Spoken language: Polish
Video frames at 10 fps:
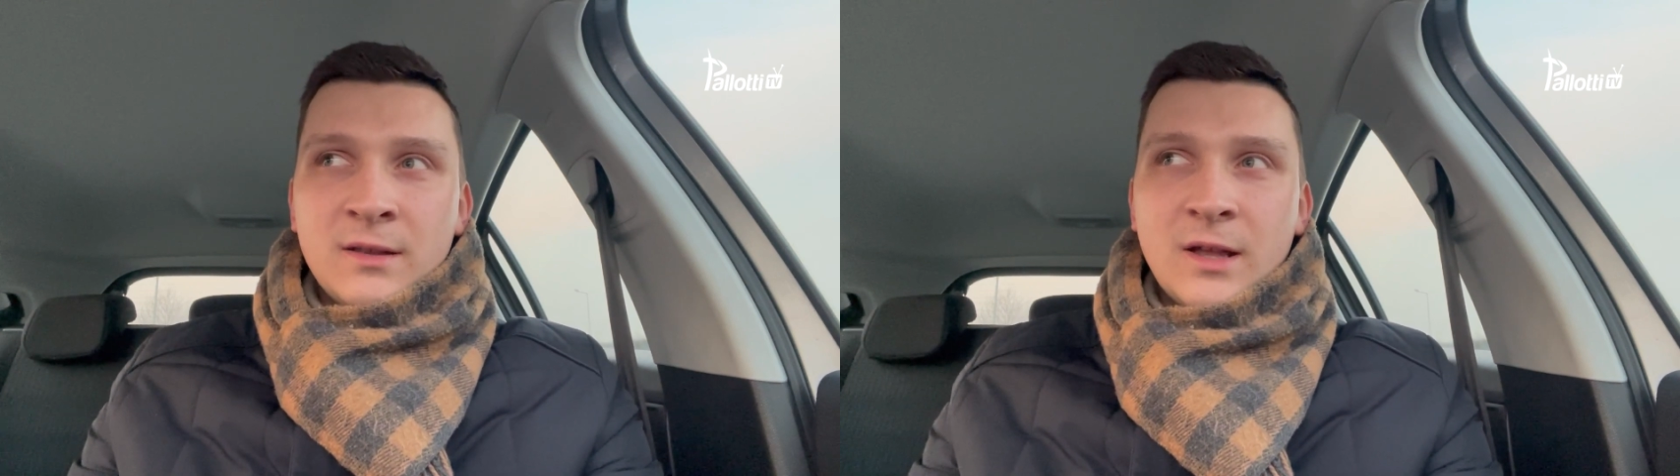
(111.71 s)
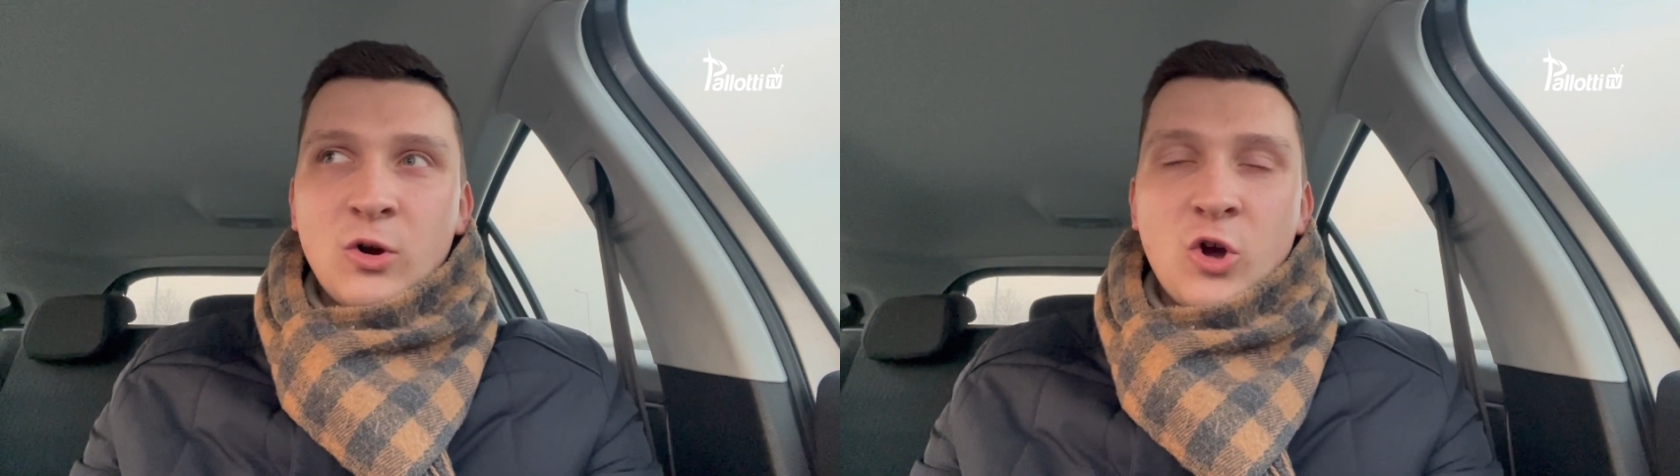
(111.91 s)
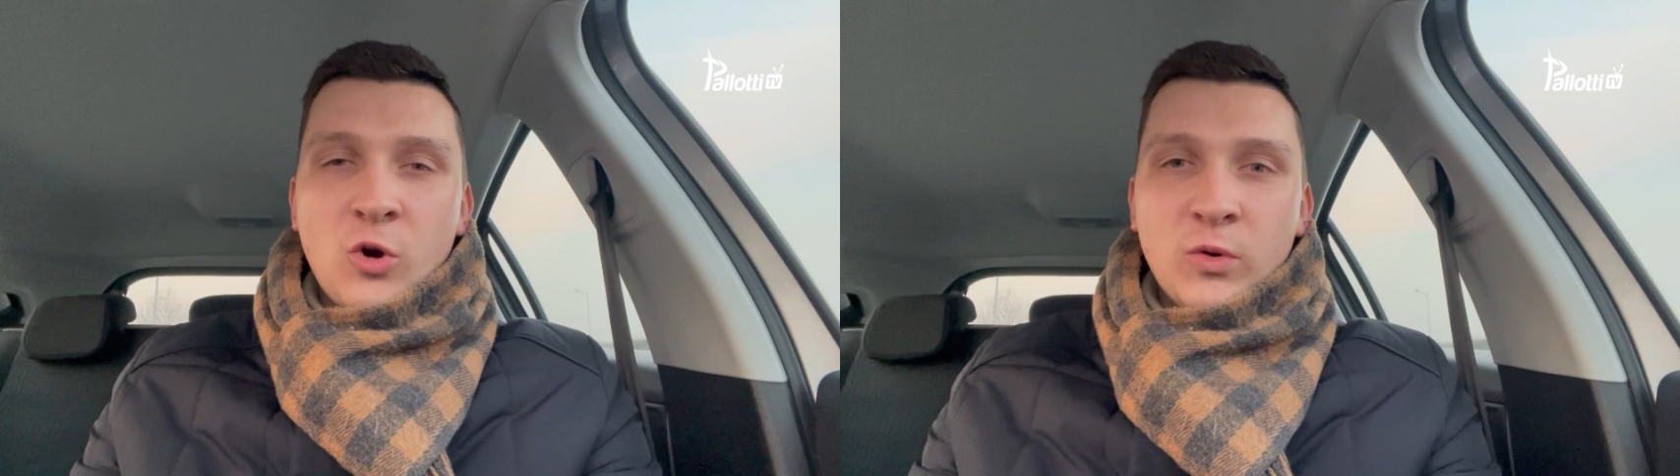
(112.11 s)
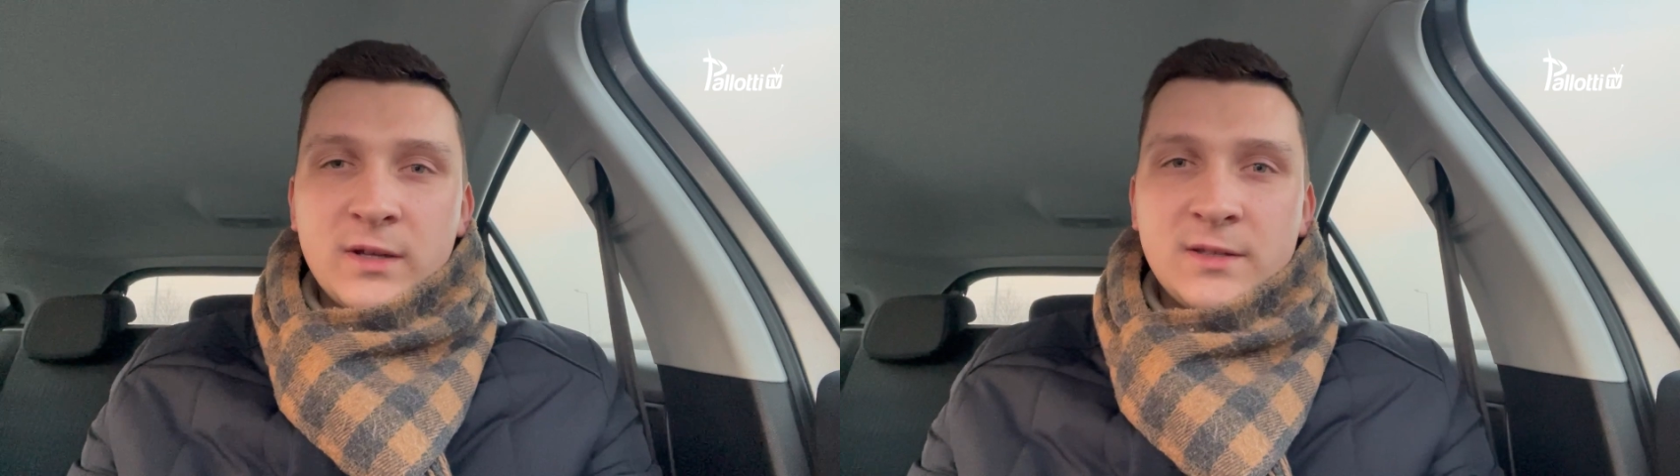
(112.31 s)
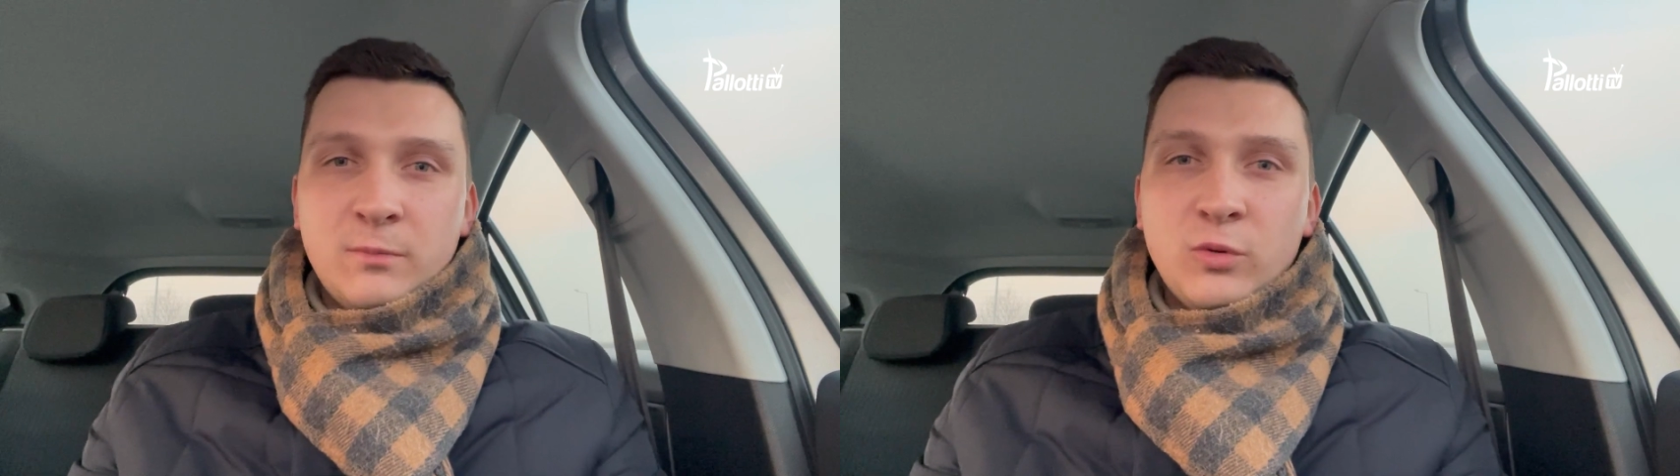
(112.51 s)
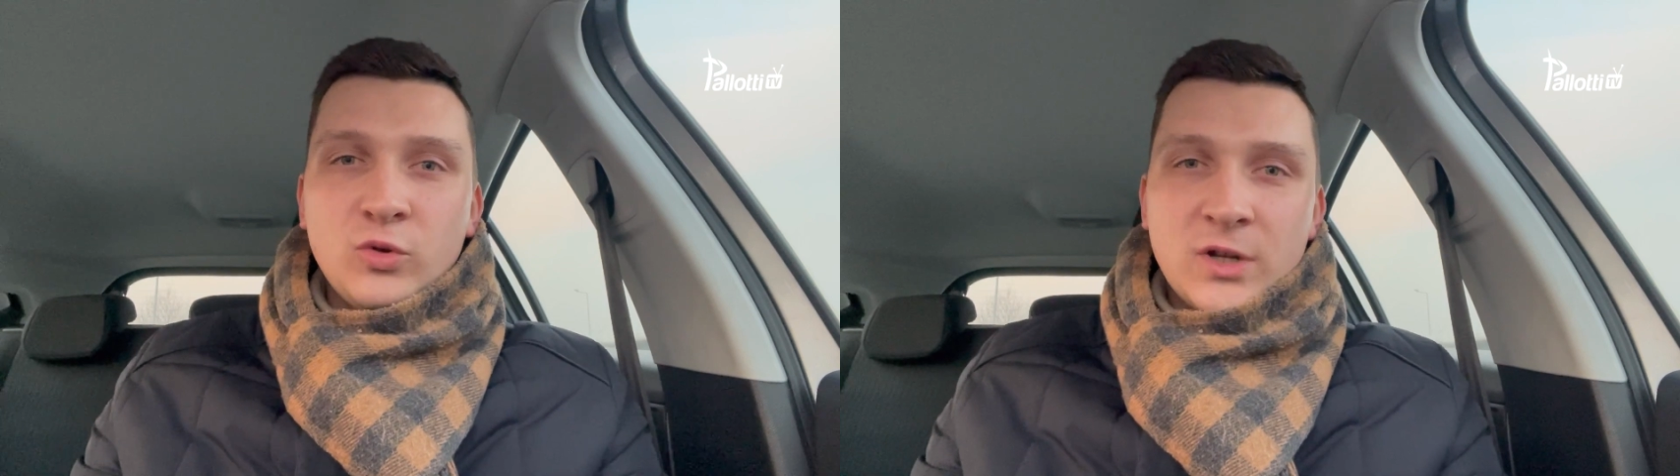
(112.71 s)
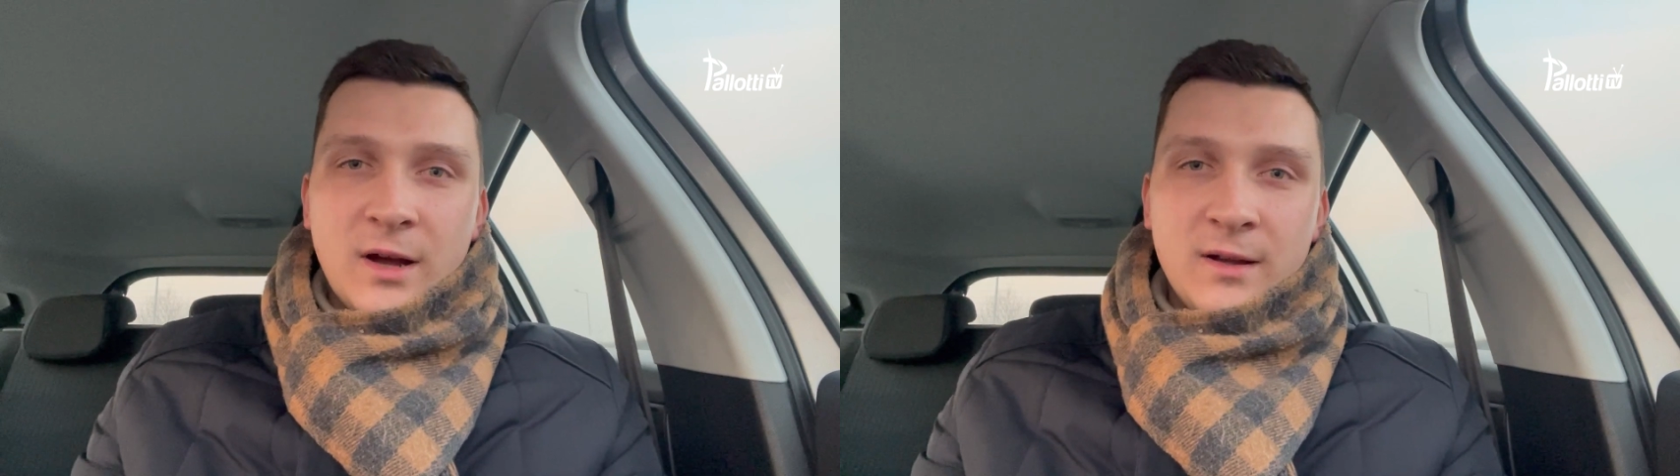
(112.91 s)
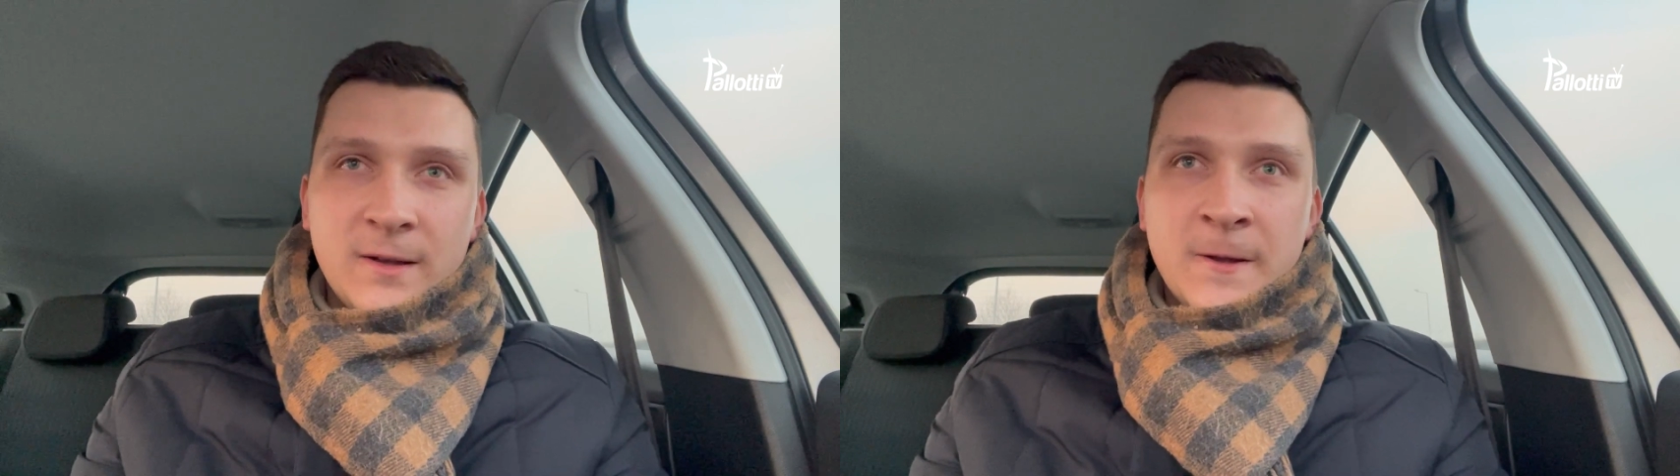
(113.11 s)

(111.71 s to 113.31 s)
naokoło jest burza,